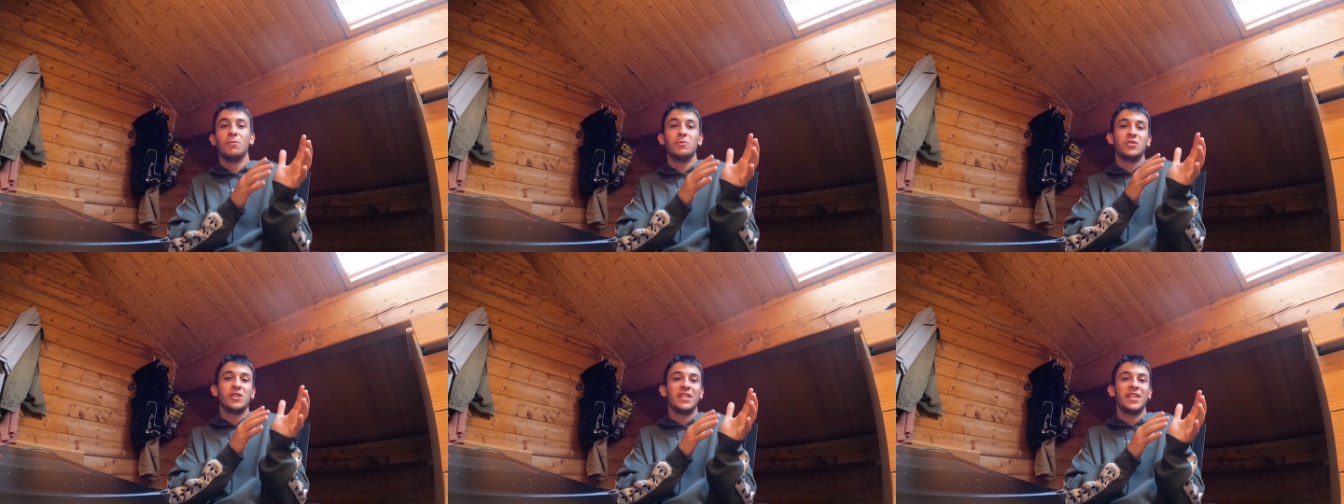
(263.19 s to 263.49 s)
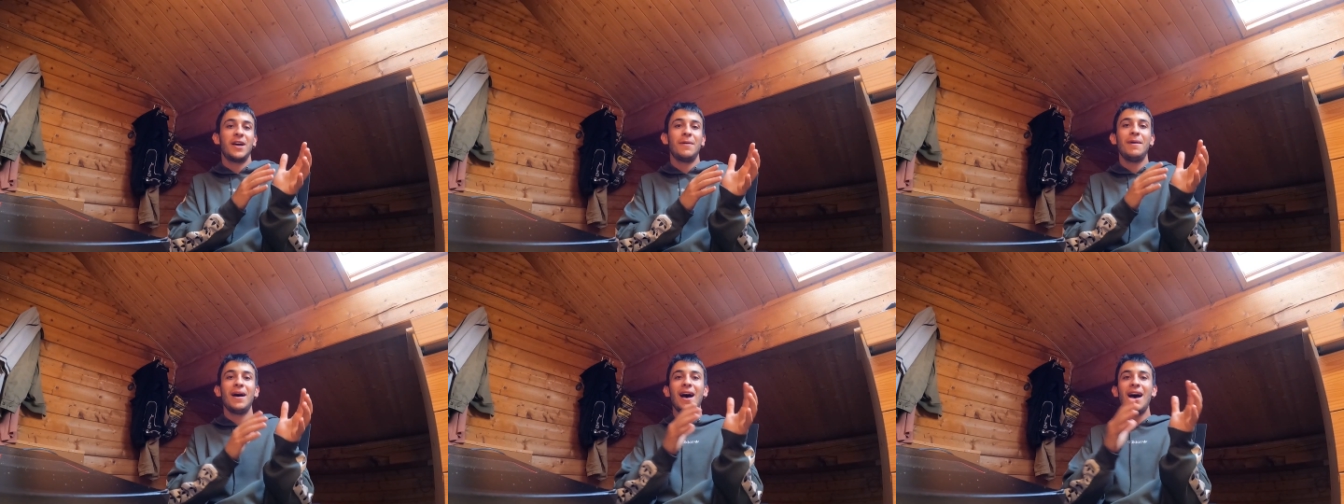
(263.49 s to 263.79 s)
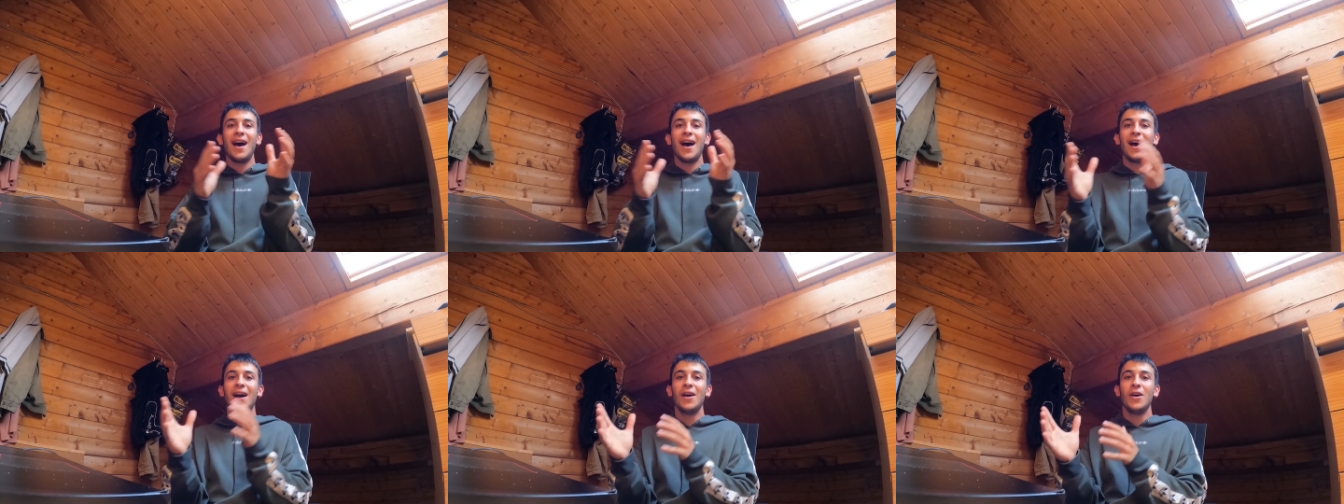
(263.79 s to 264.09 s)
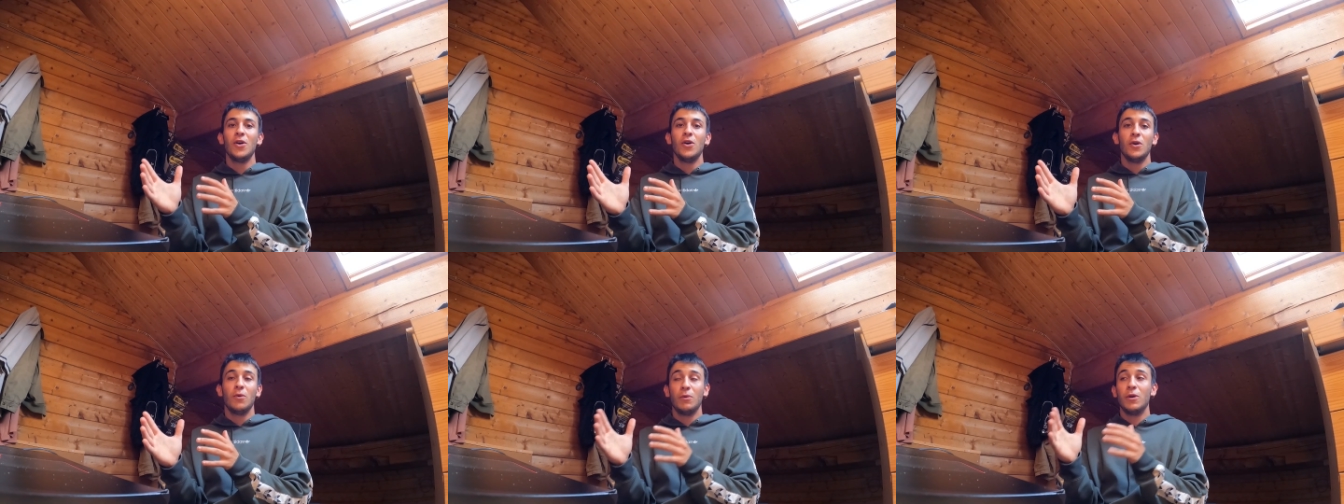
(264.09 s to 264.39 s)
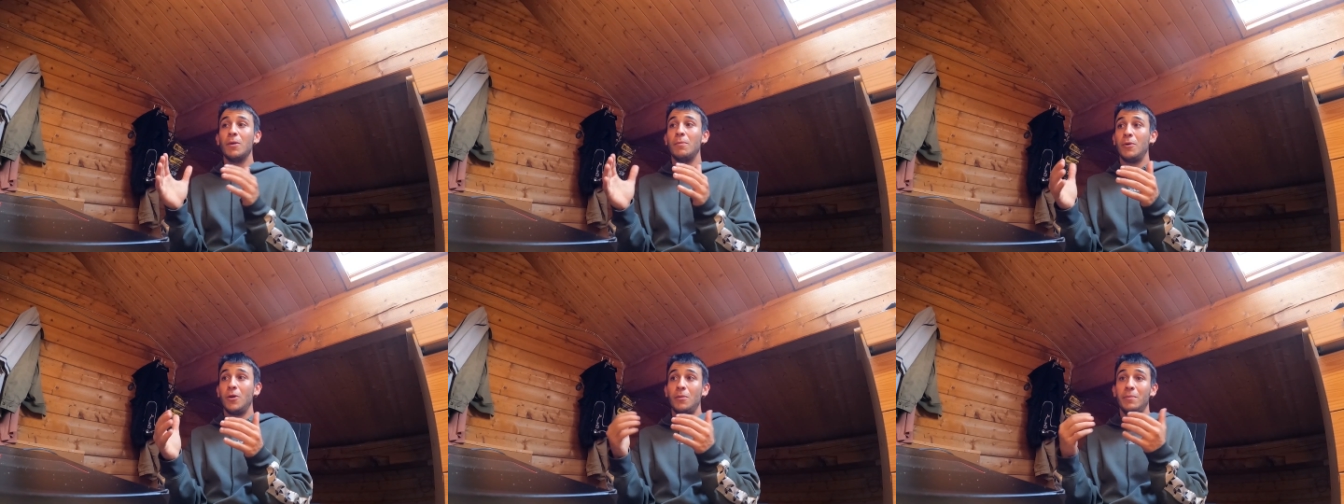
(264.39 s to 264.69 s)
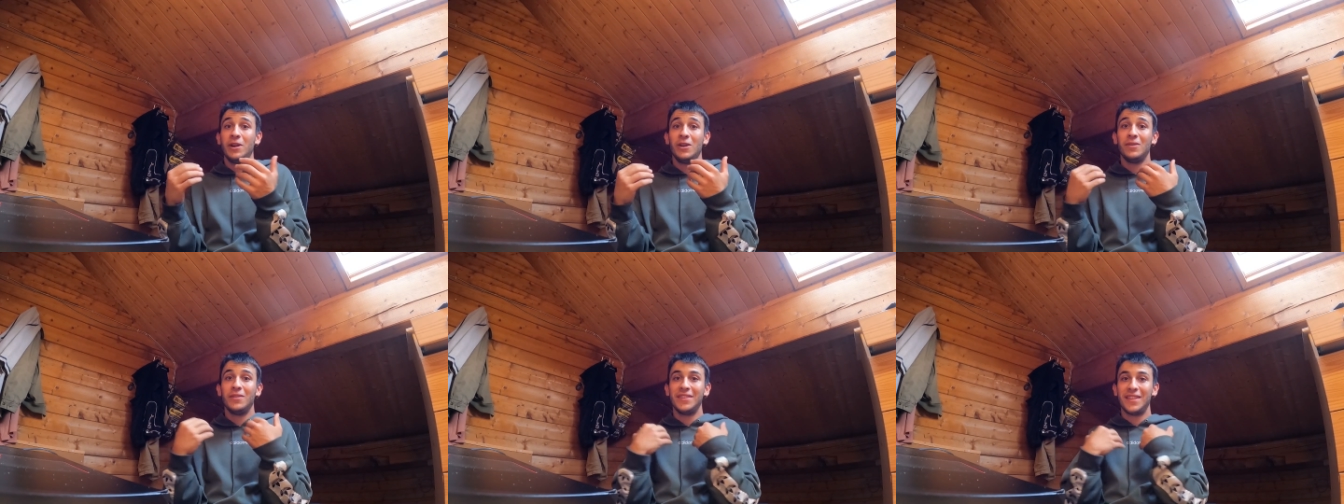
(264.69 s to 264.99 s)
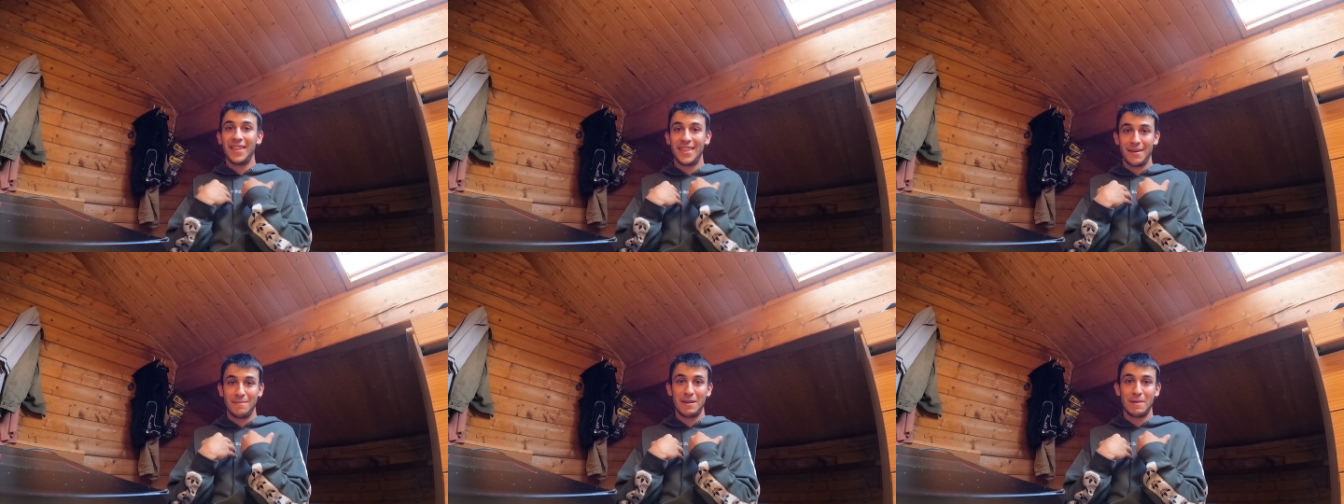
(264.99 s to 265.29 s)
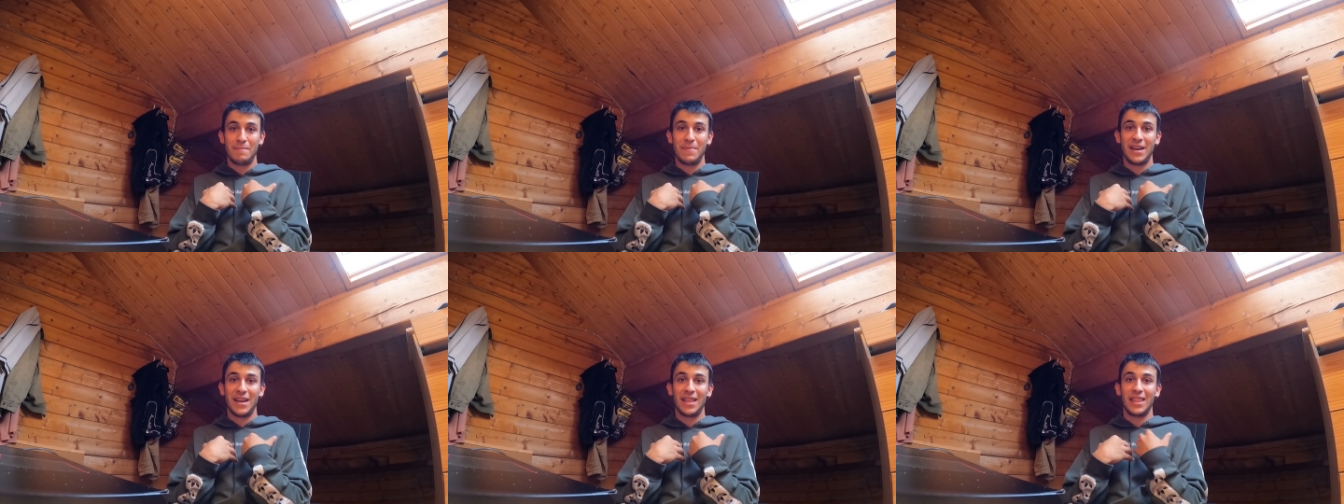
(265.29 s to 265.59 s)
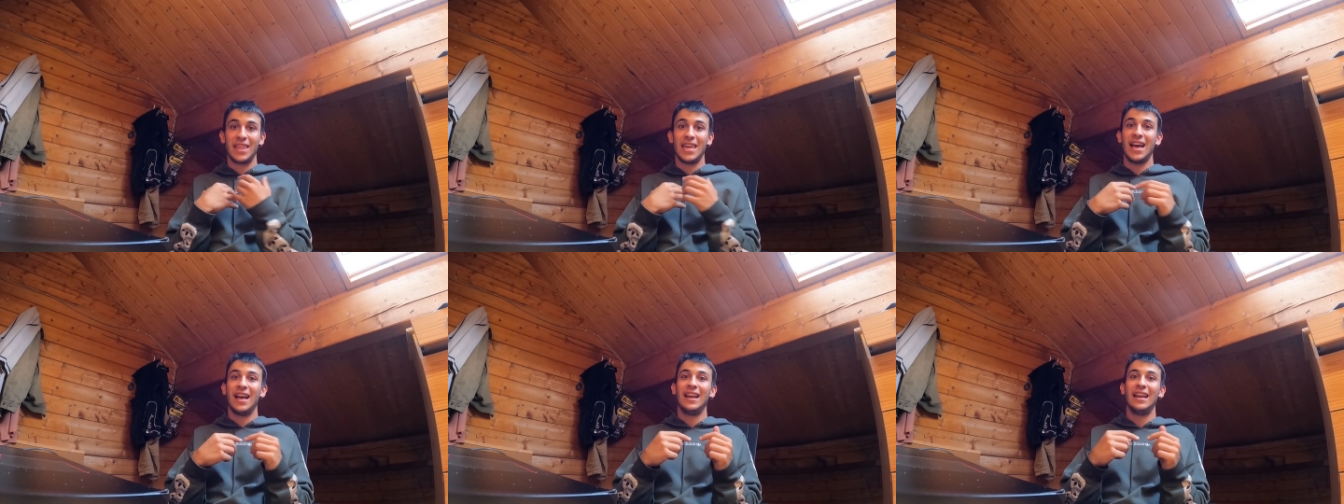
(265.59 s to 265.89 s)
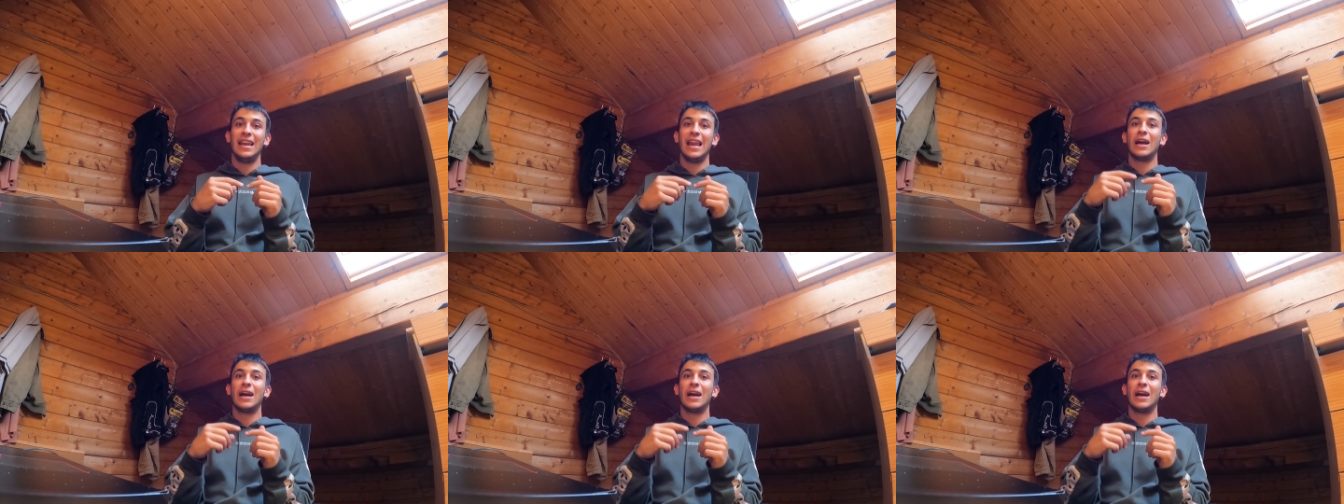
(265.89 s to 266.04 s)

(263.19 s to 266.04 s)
cómo se trabaja, bueno, por lo menos desde mi experiencia.